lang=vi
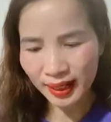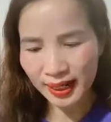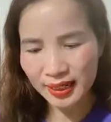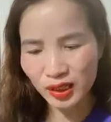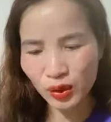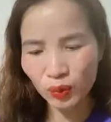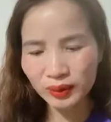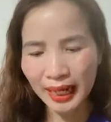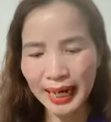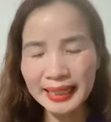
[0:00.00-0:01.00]
để
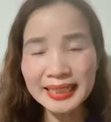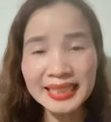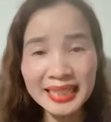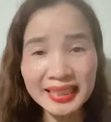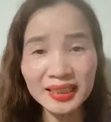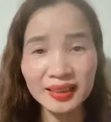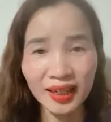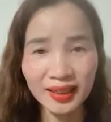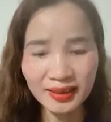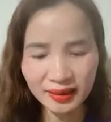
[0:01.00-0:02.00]
chúng ta
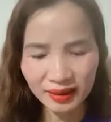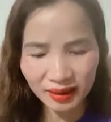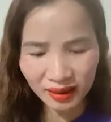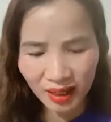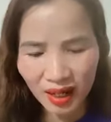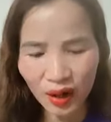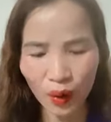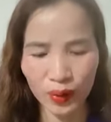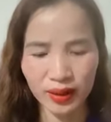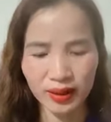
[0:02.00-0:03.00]
nhìn thấy những
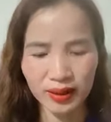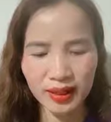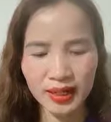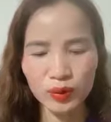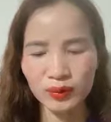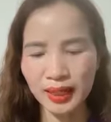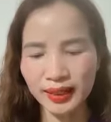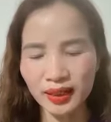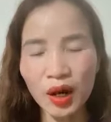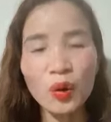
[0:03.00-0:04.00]
cơ hội để chúng
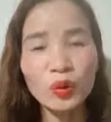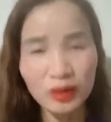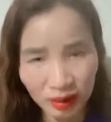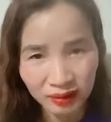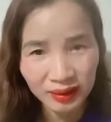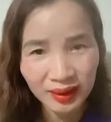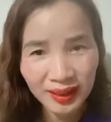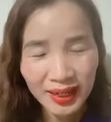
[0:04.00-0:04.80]
ta đầu tư.